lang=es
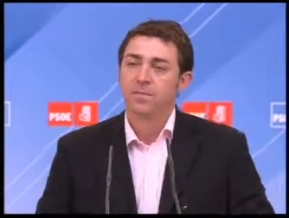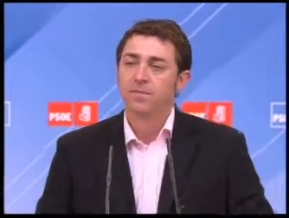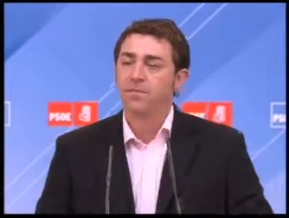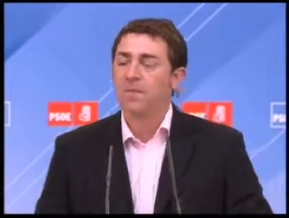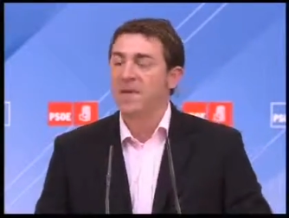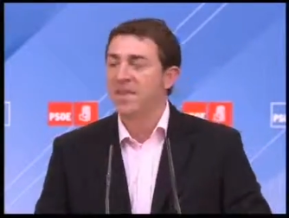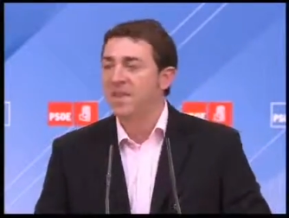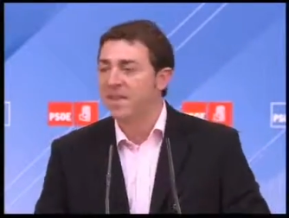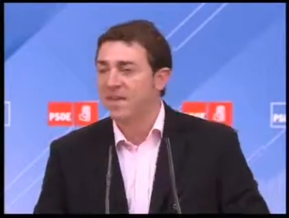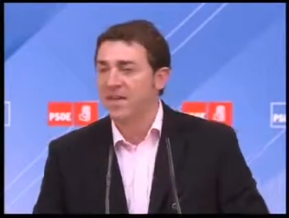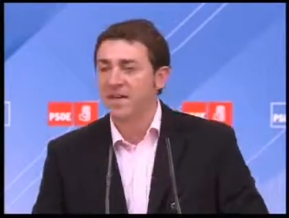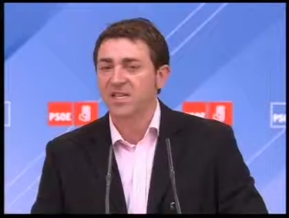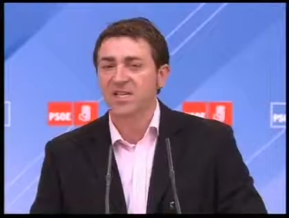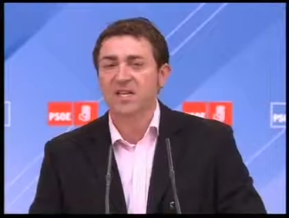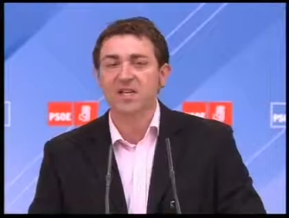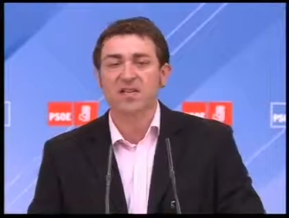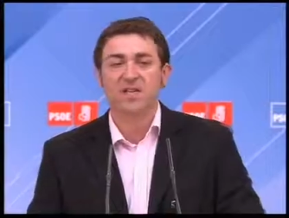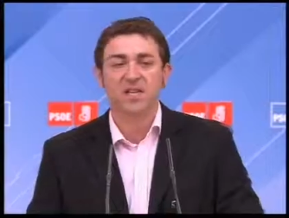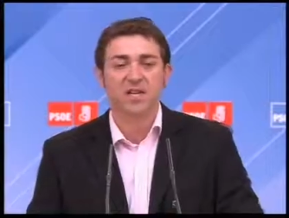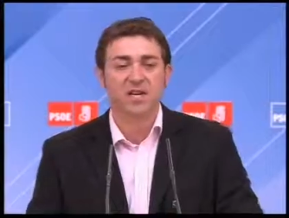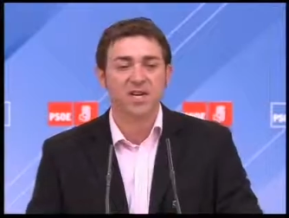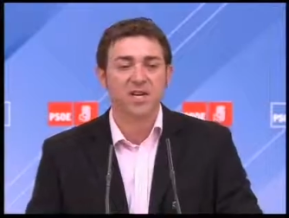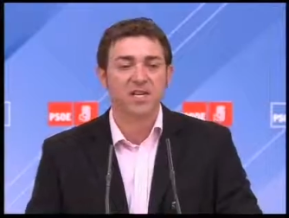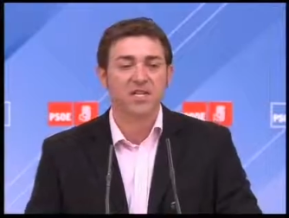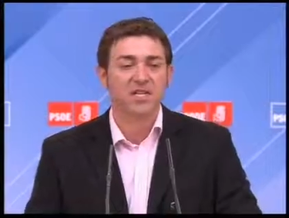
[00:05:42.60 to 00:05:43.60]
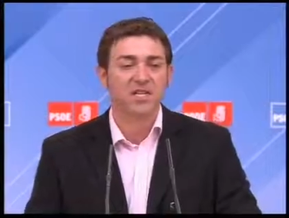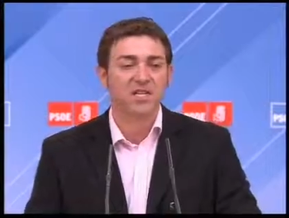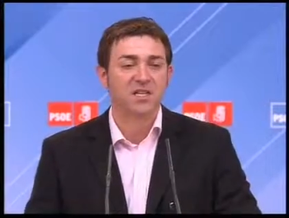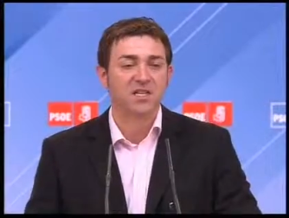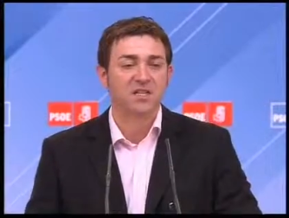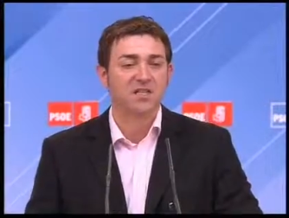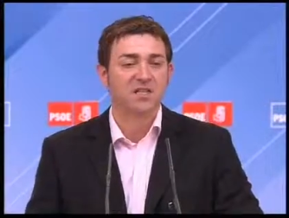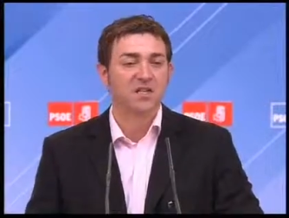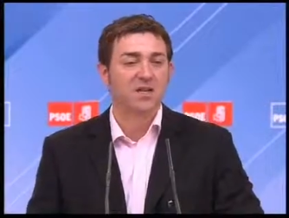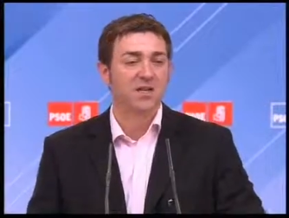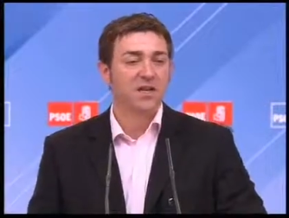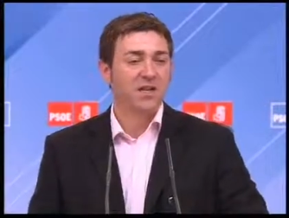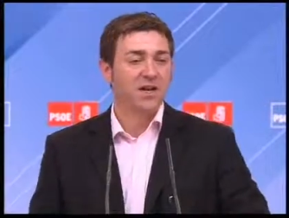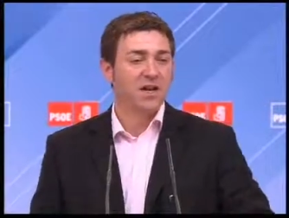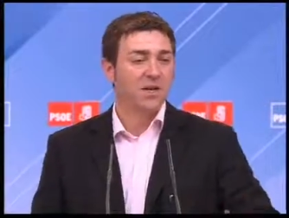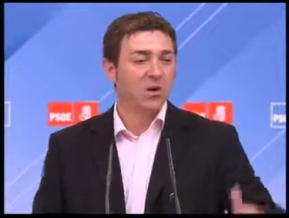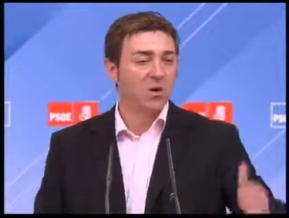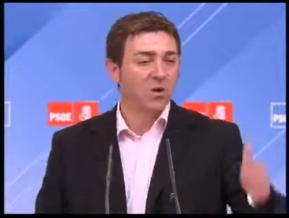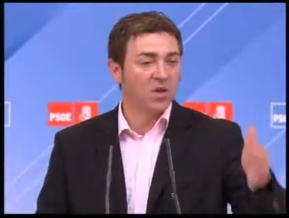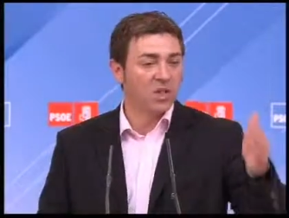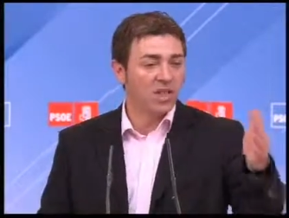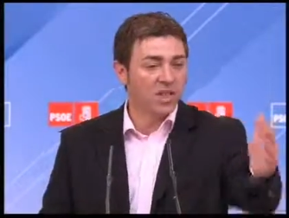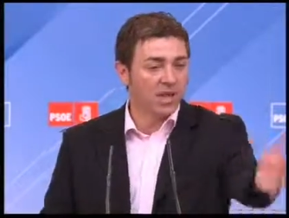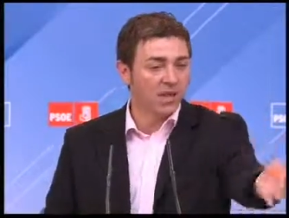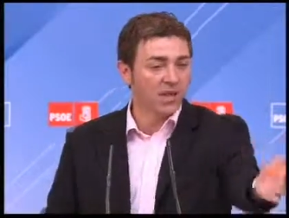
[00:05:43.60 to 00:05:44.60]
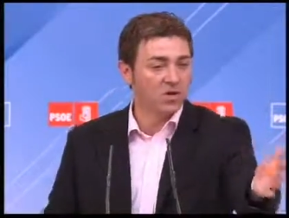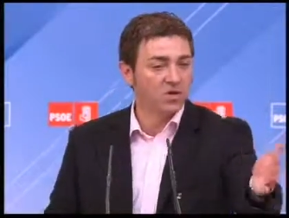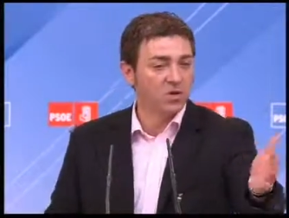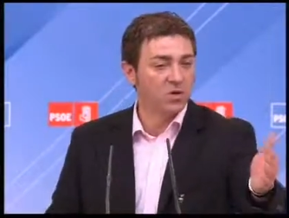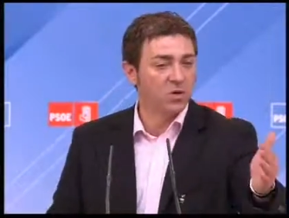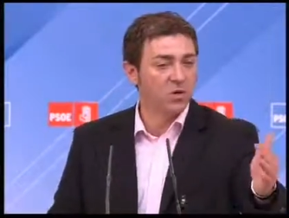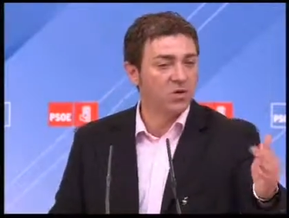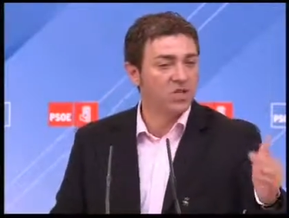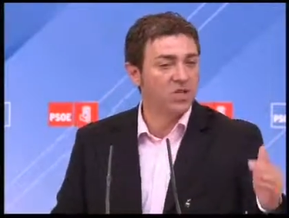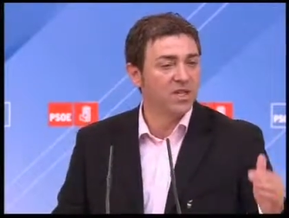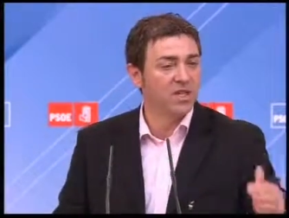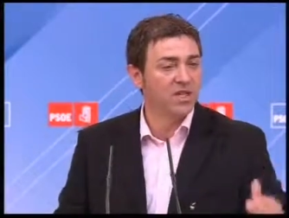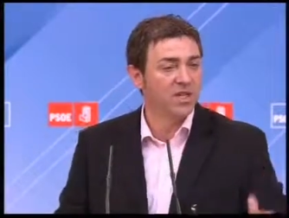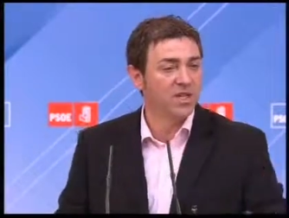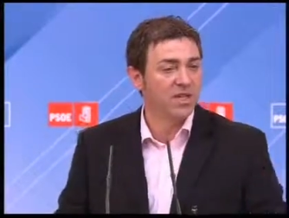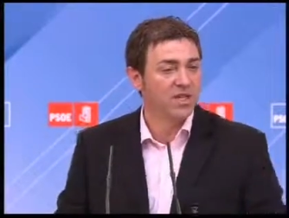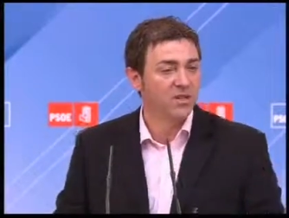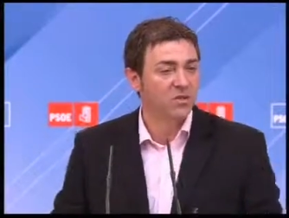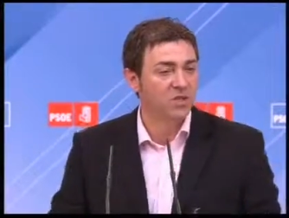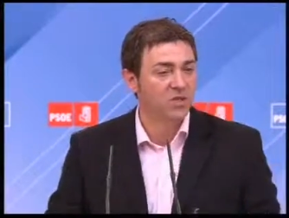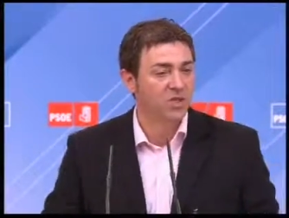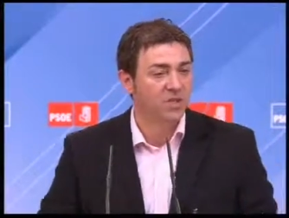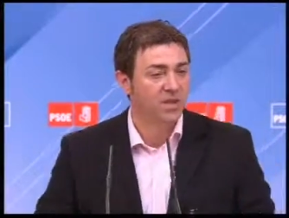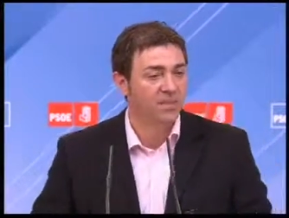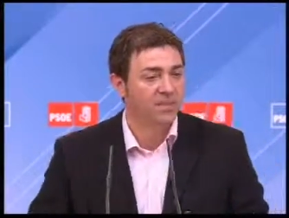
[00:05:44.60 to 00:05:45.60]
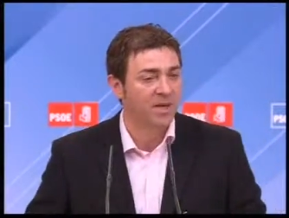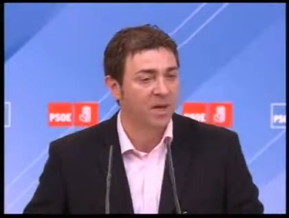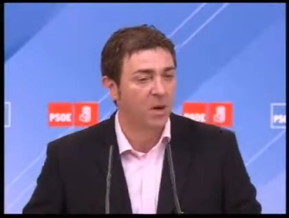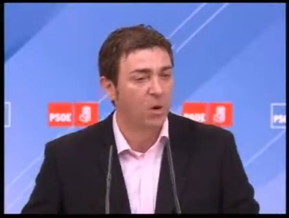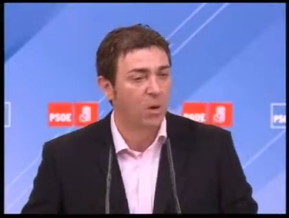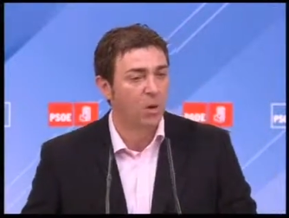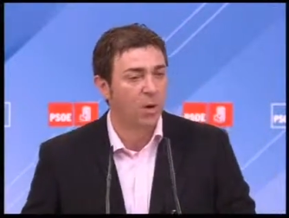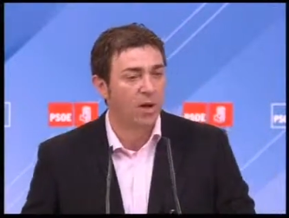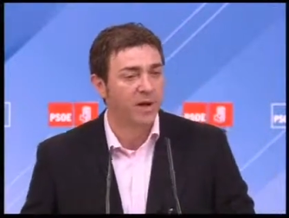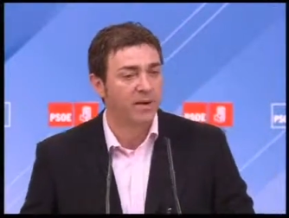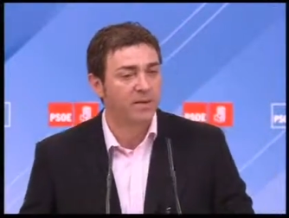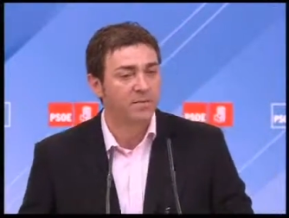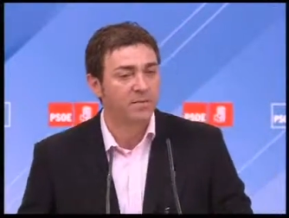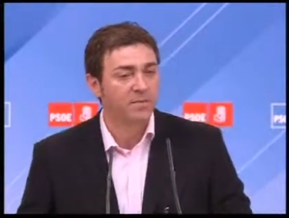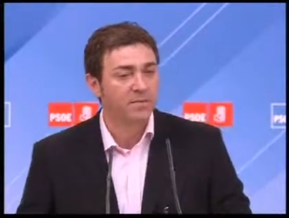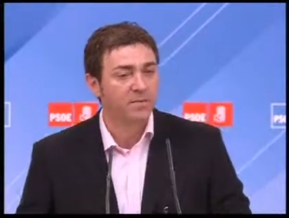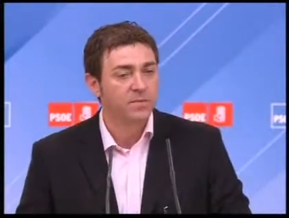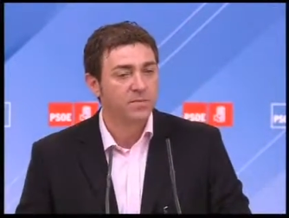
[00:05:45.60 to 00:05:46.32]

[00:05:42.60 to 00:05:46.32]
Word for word: Medidas anticrisis negociadas con los sindicatos también, Juan.